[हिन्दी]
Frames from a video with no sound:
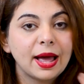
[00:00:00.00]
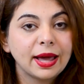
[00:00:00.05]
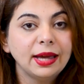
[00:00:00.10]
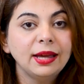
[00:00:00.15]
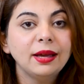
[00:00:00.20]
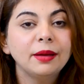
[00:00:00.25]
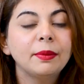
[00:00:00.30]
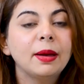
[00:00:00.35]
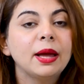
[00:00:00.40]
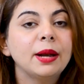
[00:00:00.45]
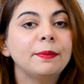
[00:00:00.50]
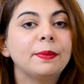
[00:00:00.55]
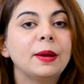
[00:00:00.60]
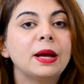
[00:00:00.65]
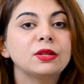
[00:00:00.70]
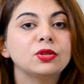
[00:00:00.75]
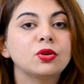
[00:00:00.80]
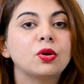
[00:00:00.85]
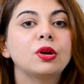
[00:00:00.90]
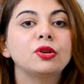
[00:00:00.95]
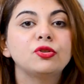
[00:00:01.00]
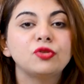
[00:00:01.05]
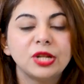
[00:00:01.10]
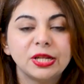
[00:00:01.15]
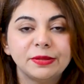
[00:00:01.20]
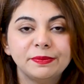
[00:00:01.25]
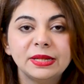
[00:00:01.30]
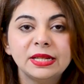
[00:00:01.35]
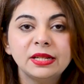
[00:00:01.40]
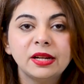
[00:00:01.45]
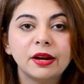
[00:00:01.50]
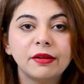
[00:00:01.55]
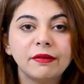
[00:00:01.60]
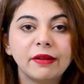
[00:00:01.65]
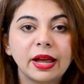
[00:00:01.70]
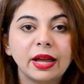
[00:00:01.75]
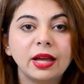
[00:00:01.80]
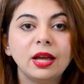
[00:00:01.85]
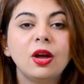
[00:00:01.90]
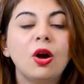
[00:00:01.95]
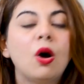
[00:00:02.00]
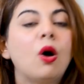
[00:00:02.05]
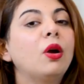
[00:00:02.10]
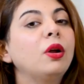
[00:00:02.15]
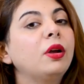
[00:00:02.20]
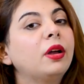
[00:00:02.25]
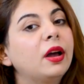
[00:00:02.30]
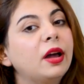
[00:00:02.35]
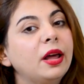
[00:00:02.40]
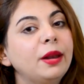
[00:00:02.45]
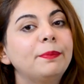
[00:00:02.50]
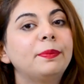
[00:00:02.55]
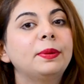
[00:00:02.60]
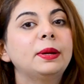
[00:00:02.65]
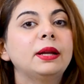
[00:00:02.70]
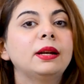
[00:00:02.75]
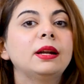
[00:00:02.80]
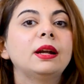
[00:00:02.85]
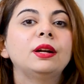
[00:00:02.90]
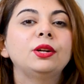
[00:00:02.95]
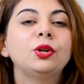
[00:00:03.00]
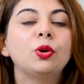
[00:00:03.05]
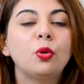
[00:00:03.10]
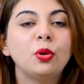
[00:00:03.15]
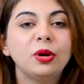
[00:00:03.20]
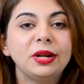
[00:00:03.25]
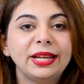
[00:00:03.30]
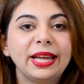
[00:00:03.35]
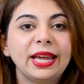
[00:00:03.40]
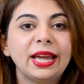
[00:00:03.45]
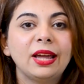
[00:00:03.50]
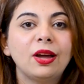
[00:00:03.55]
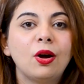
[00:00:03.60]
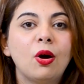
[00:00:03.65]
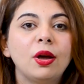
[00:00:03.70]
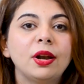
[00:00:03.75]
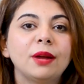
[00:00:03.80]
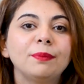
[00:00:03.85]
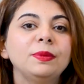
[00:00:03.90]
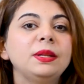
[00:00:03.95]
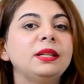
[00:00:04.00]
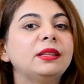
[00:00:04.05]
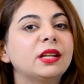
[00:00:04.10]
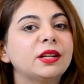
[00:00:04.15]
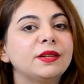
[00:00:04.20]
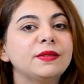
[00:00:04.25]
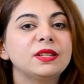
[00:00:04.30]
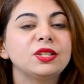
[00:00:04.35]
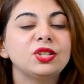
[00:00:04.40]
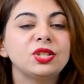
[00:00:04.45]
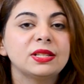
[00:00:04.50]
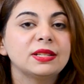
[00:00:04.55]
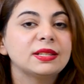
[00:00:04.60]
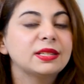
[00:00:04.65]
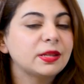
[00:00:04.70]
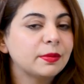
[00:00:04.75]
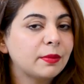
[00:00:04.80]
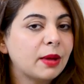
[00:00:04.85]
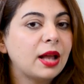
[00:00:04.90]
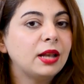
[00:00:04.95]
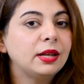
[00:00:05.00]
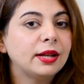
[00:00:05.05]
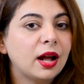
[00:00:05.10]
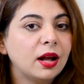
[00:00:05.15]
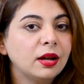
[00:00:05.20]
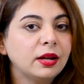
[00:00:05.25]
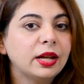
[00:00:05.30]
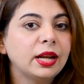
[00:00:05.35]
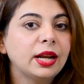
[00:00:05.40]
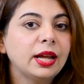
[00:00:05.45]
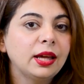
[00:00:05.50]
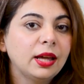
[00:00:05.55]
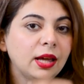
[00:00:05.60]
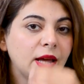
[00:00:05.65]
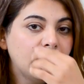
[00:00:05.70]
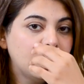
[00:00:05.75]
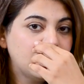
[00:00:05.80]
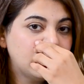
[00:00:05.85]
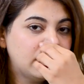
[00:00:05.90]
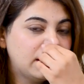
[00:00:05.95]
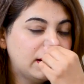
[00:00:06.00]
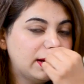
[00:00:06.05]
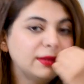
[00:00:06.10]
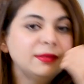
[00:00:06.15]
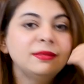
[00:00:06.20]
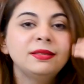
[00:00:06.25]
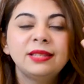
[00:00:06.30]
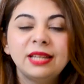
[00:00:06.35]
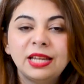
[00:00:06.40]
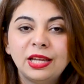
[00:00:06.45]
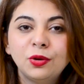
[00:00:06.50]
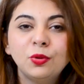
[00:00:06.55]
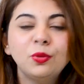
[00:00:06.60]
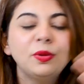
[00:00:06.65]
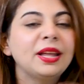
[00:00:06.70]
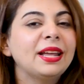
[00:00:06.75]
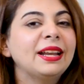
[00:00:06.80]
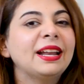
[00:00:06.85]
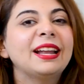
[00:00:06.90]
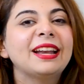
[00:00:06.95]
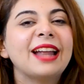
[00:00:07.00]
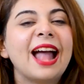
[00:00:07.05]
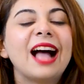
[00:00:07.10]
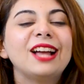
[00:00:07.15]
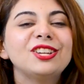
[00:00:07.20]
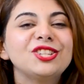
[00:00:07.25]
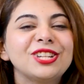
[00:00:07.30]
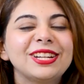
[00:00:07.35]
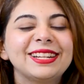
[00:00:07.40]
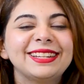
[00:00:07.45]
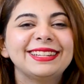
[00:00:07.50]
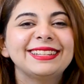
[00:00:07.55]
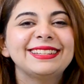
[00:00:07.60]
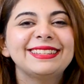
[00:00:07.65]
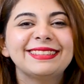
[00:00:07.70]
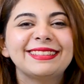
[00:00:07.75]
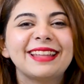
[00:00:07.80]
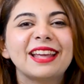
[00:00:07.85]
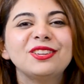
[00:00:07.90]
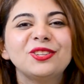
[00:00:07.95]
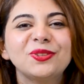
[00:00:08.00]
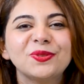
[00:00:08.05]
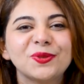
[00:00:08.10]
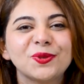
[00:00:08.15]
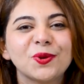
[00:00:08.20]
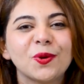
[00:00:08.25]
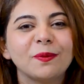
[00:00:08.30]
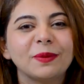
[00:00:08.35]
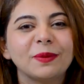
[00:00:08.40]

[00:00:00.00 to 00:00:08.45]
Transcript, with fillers: आए हमारे पास और ट्रीटमेंट करवाएं और घर पर टोटके और अपनी तरफ से चीज़ें इस्तेमाल ना करें सी यू देन एंड हैश क्लिनिक्स थैंक यू सो